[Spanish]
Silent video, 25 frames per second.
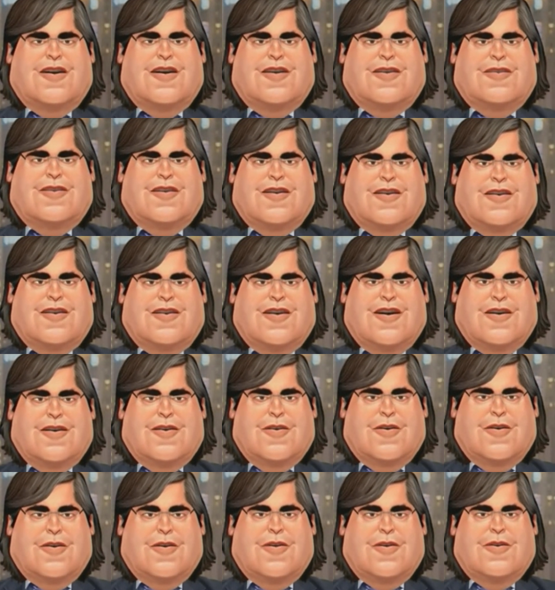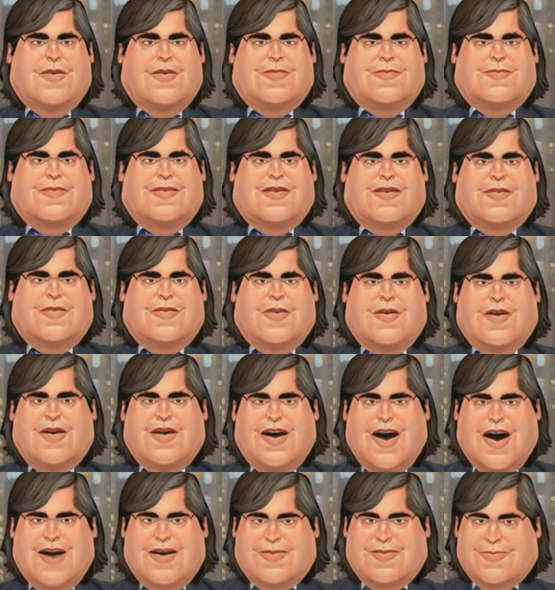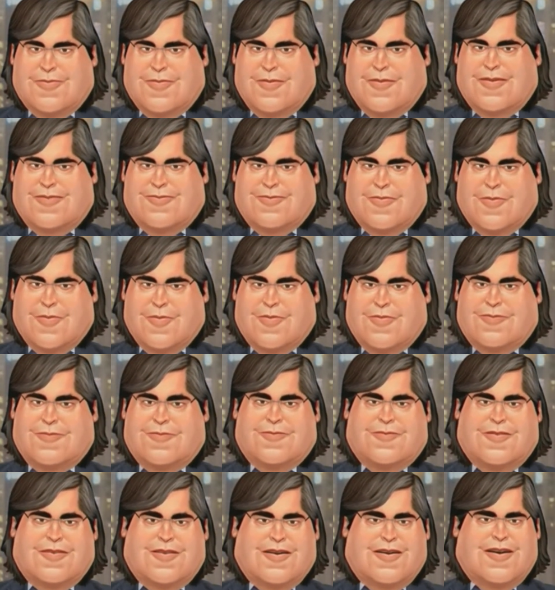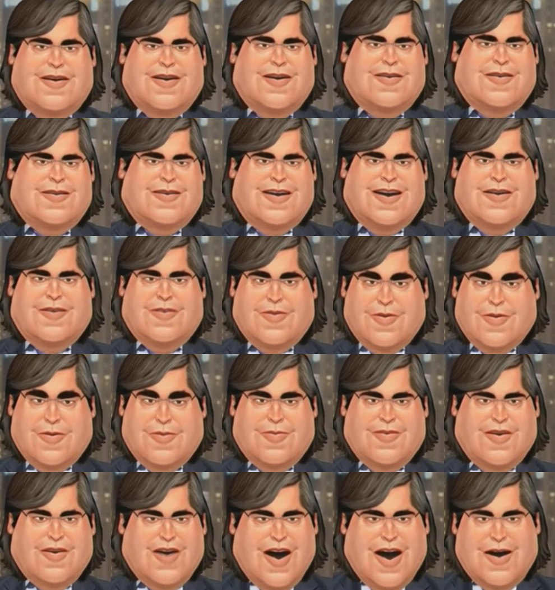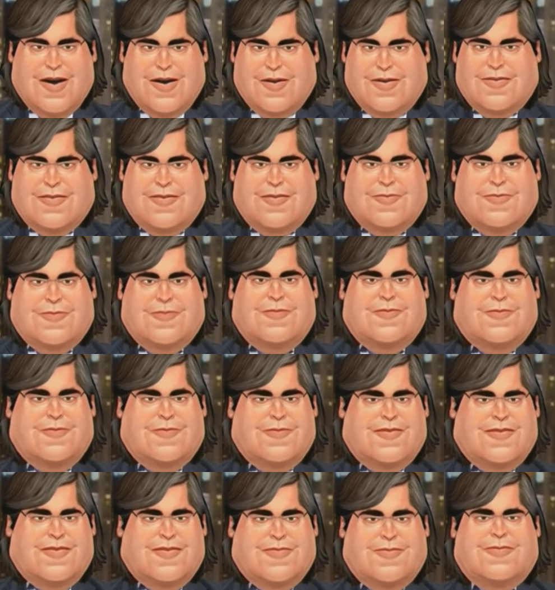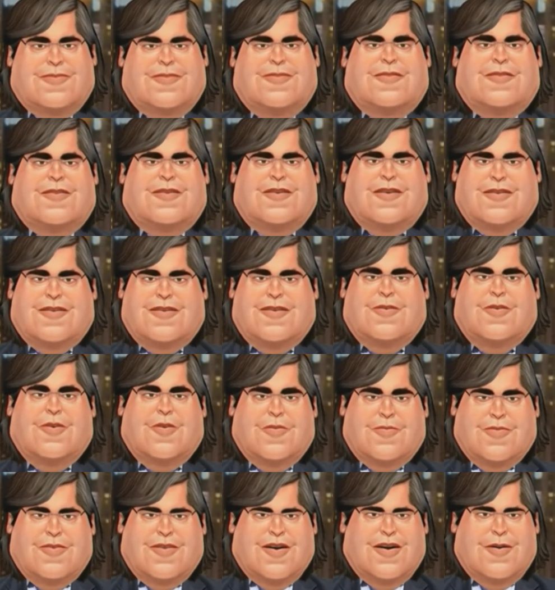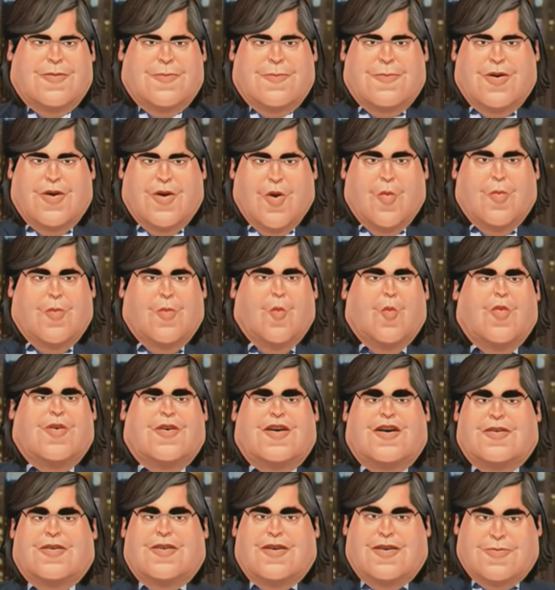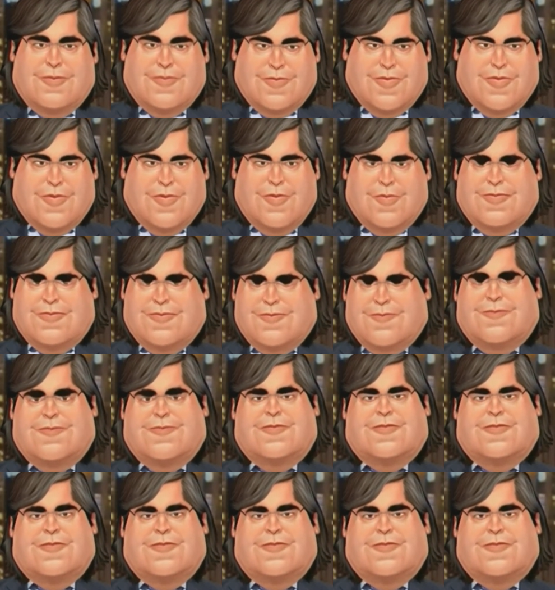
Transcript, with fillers: Bien, te he estado fisgoneando en tus redes sociales. Te mm. sigo pues- siempre con mucha atención.